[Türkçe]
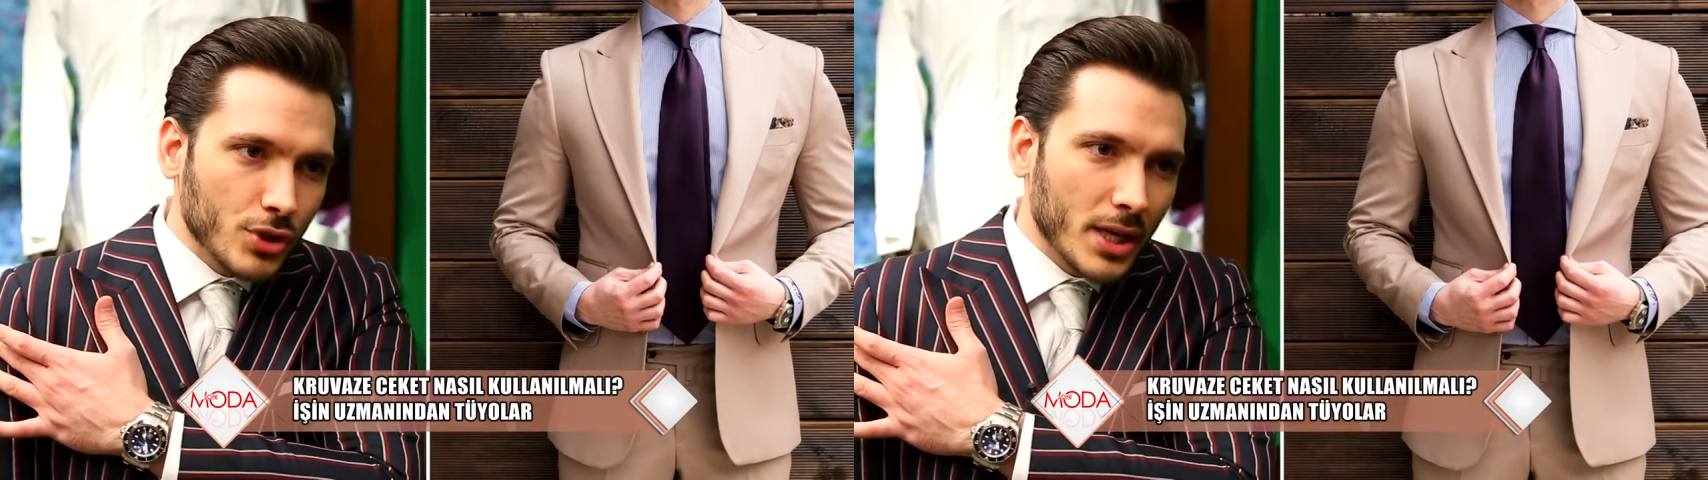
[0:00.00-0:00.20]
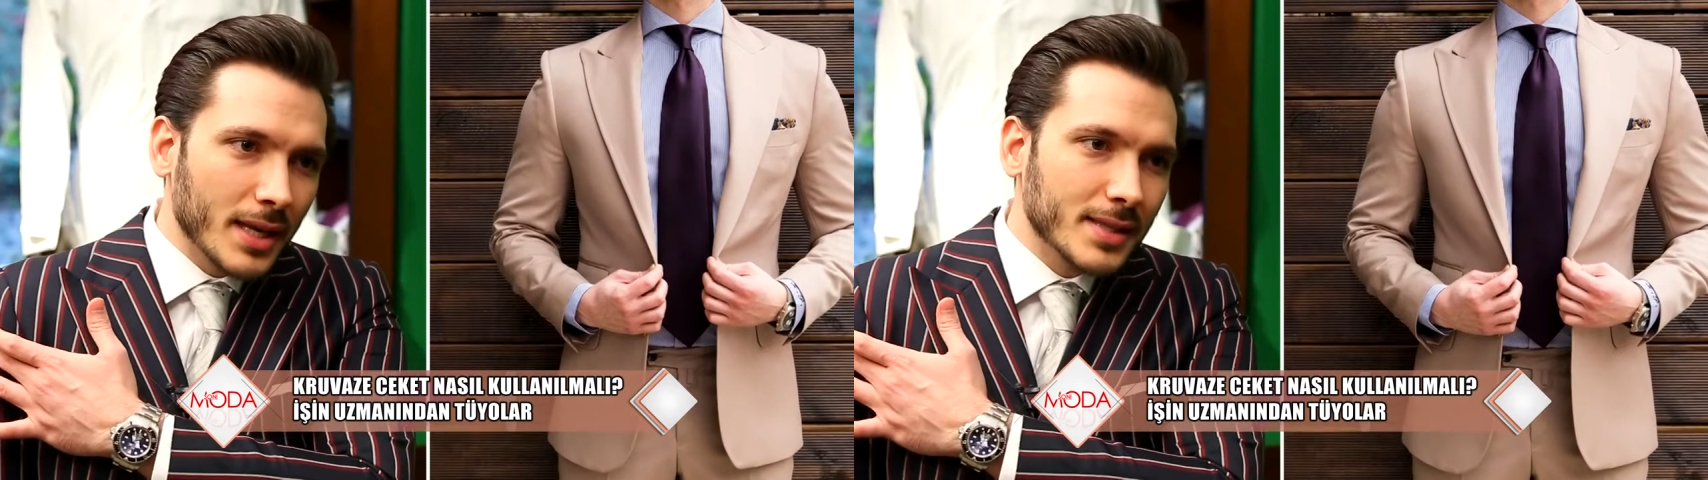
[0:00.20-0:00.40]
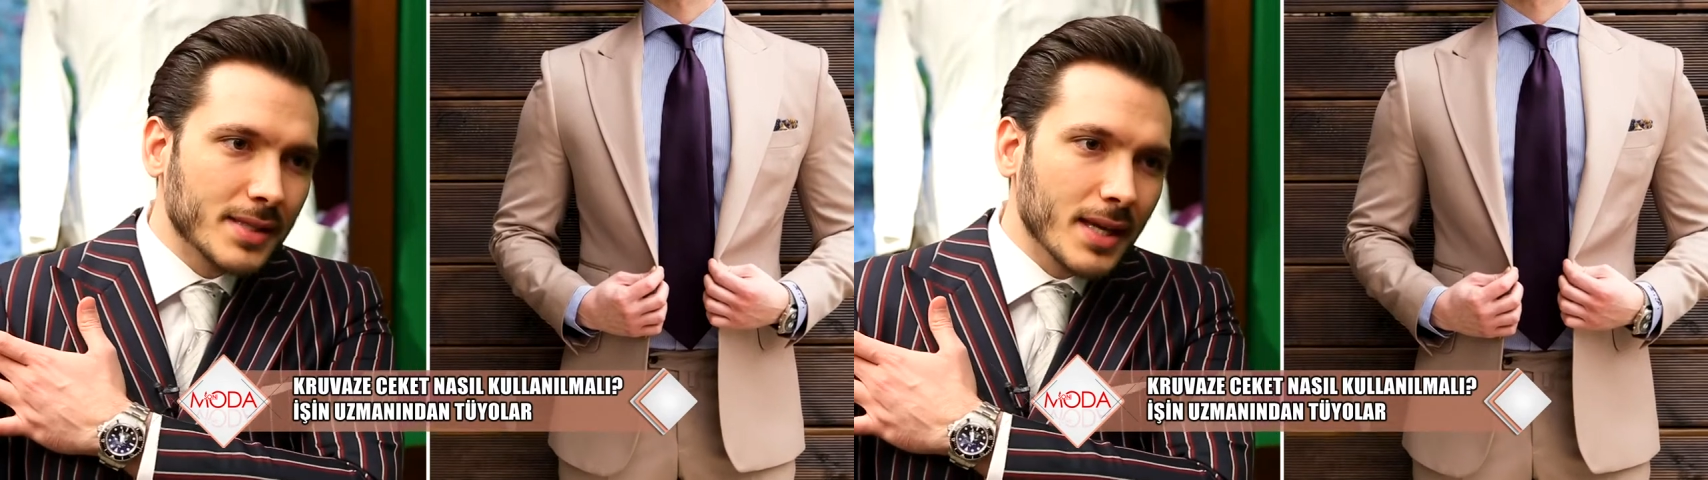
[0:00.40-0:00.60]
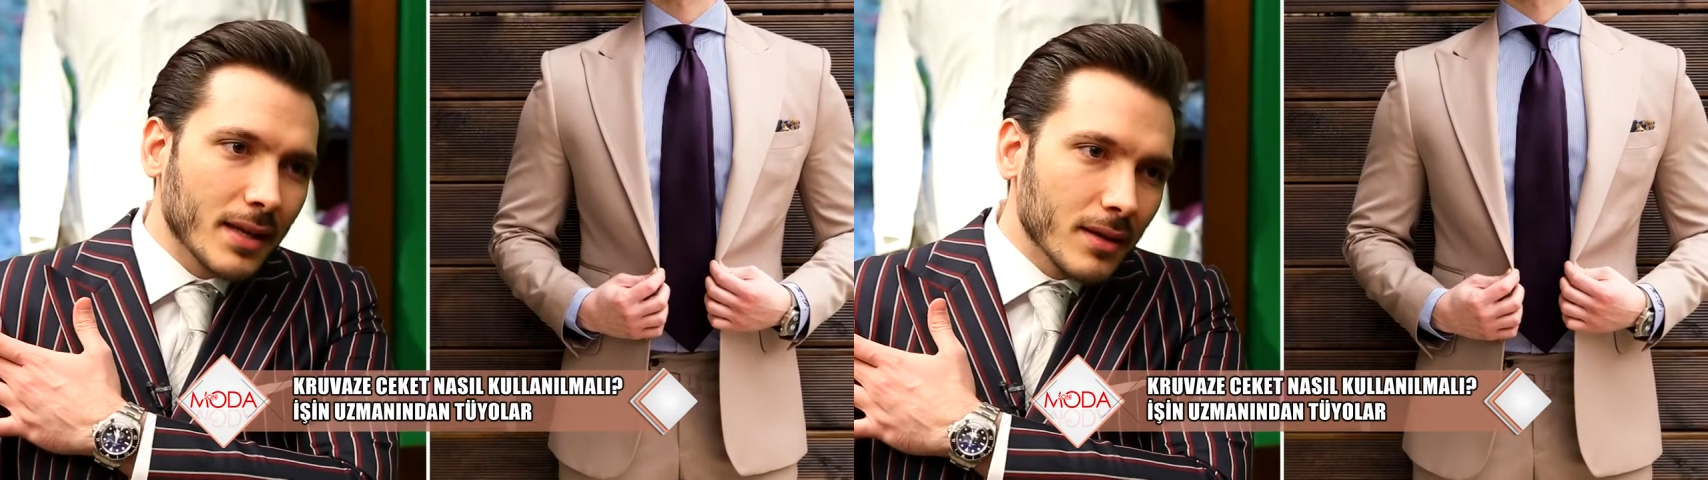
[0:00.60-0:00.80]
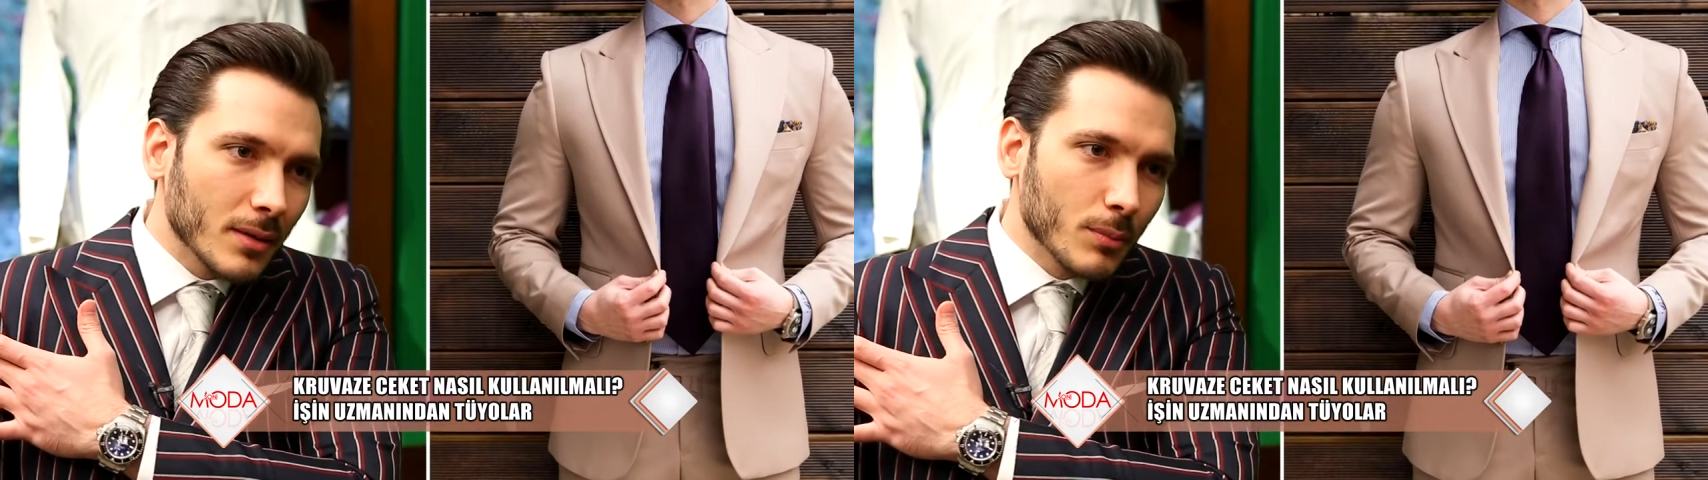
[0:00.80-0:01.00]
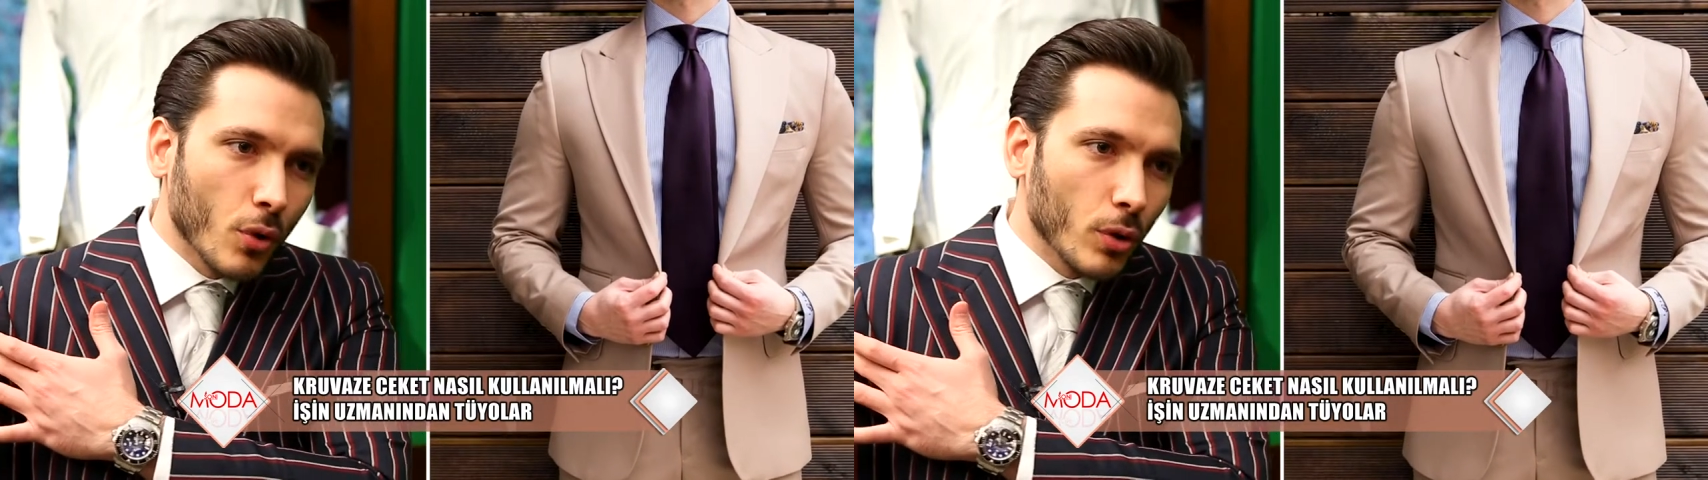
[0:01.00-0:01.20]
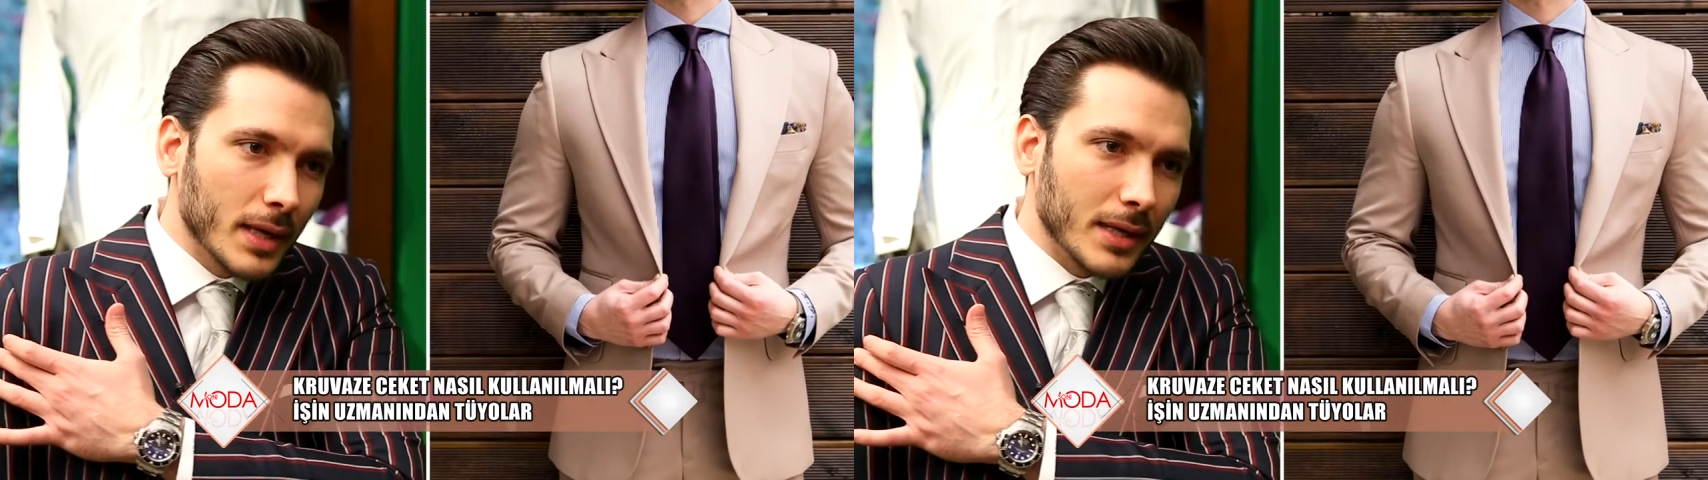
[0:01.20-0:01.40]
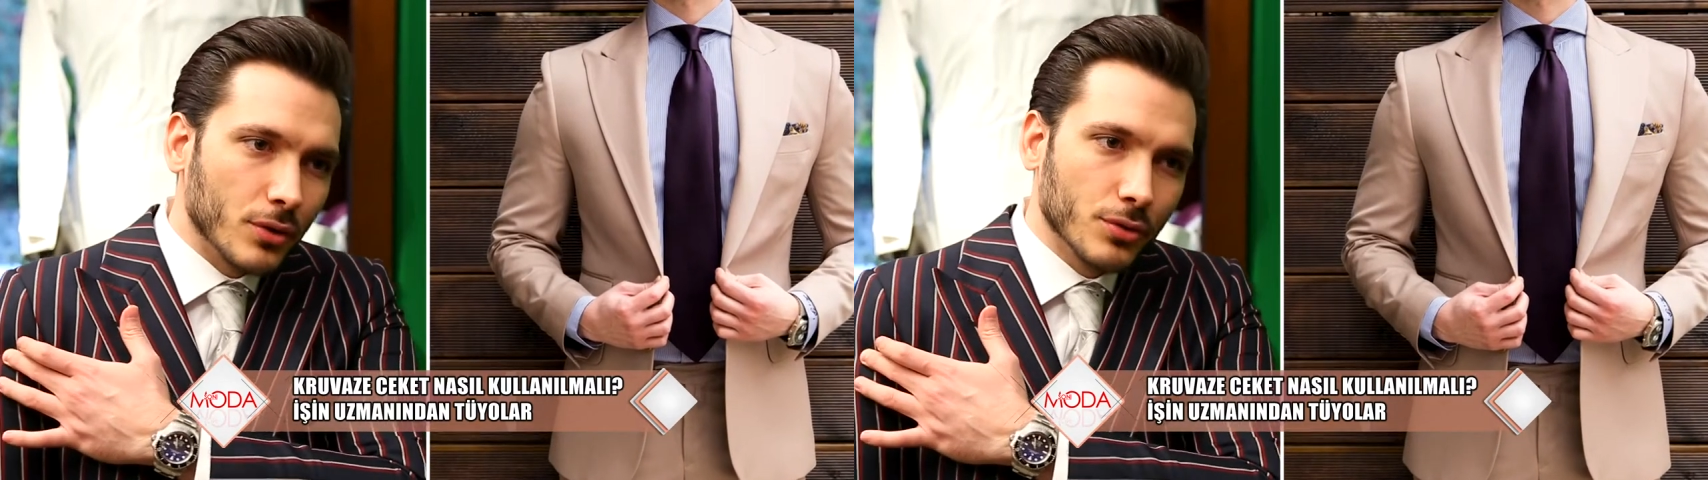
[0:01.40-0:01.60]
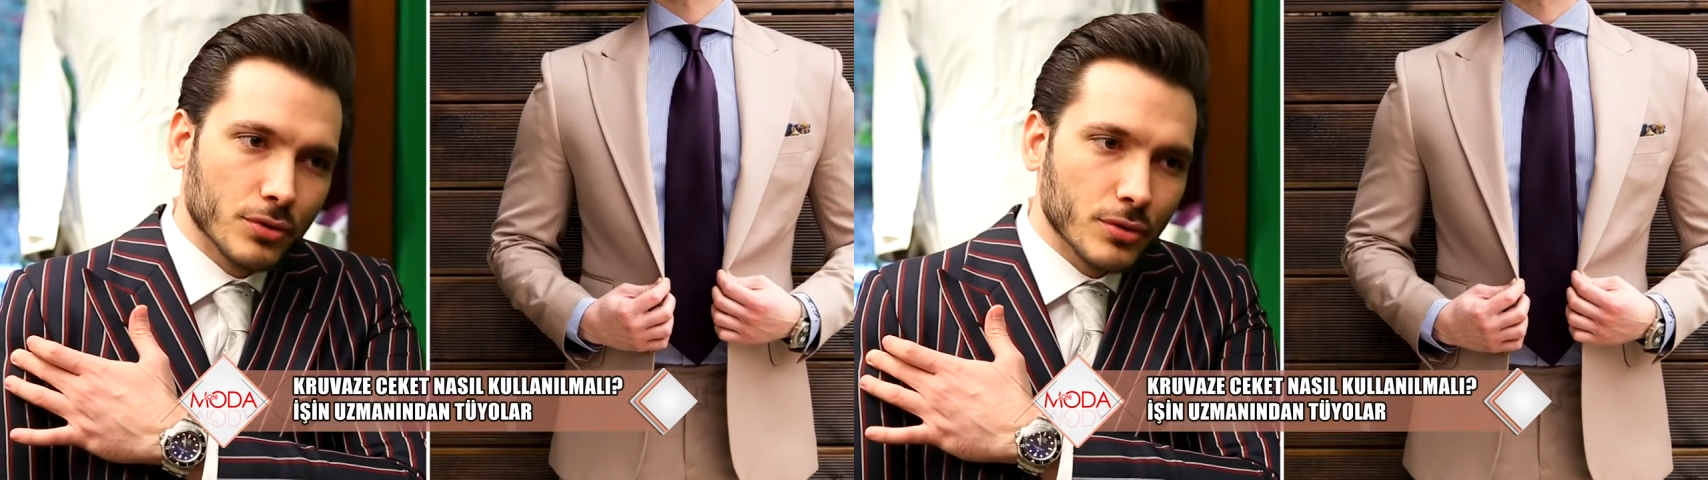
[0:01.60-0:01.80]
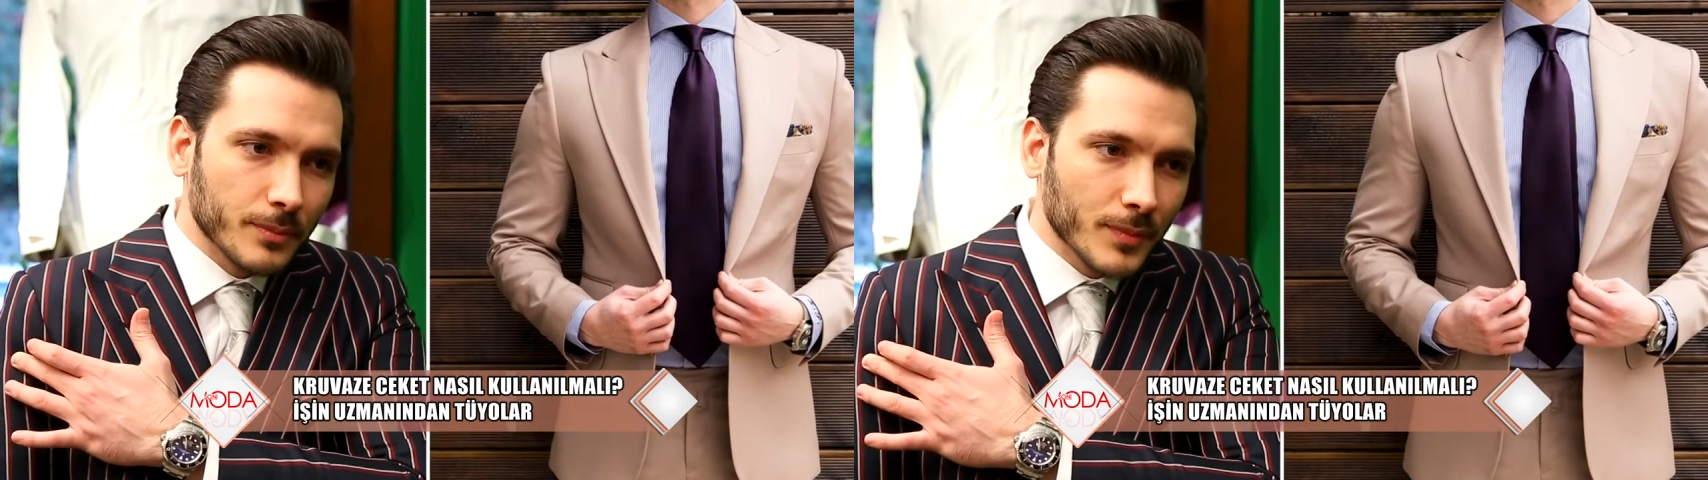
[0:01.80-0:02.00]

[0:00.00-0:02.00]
bu ceket size bol geliyordur.